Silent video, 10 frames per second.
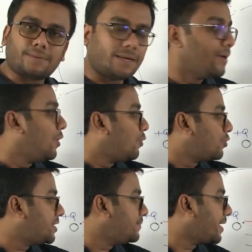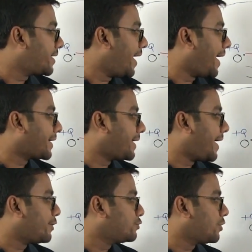আনতে পারে অসীম থেকে একটা
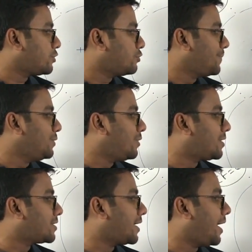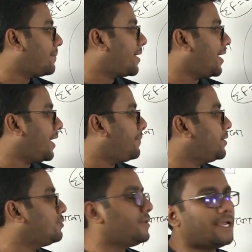একক ধনাত্মক বিন্দু আদানকে আমরা এই
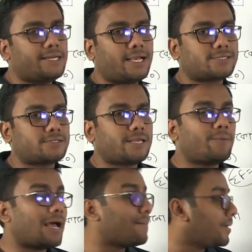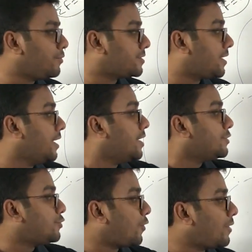বিন্দুর দিকে নিয়ে আসতেছি এবং আমরা বলছি
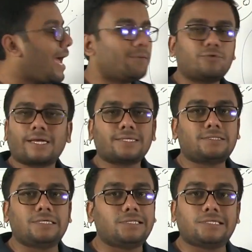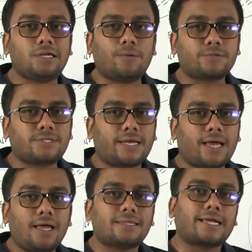যখন আনবো তাকে স্থিতিশীল অবস্থায়
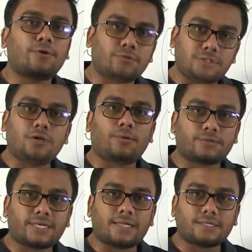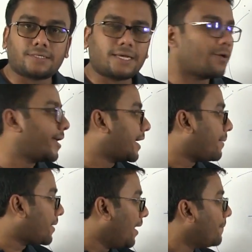না তাকে গতিশীল অবস্থায় আনতেছি কারণ একে
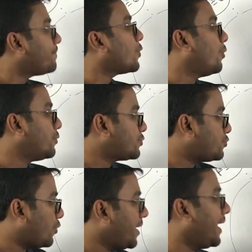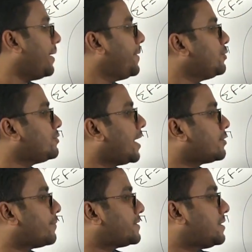আমরা অবশ্যই এই বিন্দুতে
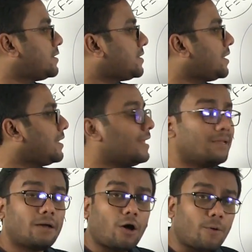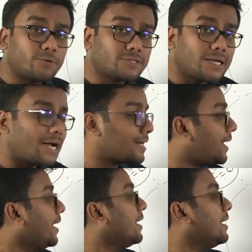আনতে হবে স্থিতিশীল অবস্থায় রাখলে